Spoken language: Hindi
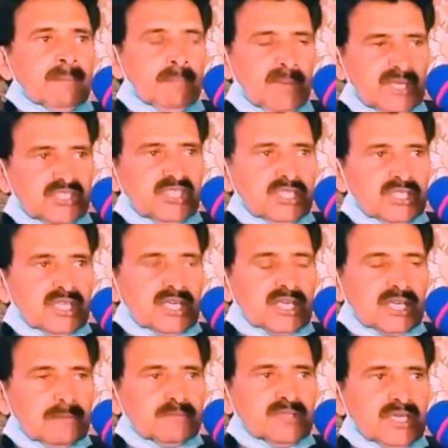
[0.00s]
पैसे की
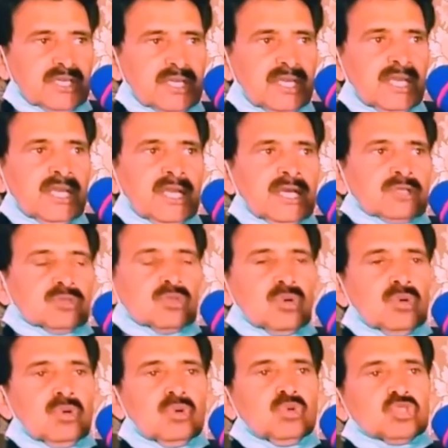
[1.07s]
करप्शन है
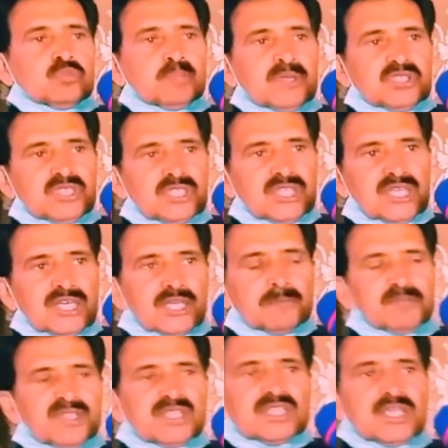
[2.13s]
तो उस पैसे की
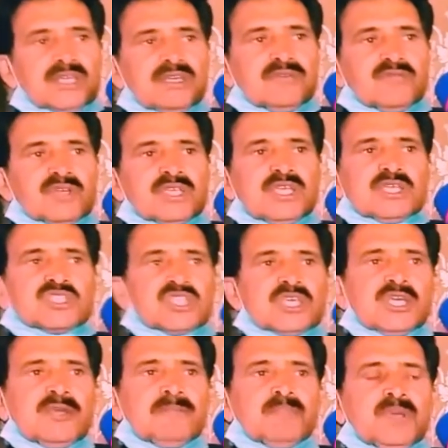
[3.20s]
करप्शन की वजह से
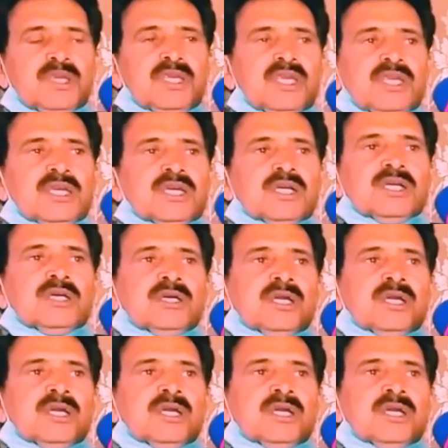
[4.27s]
भी एक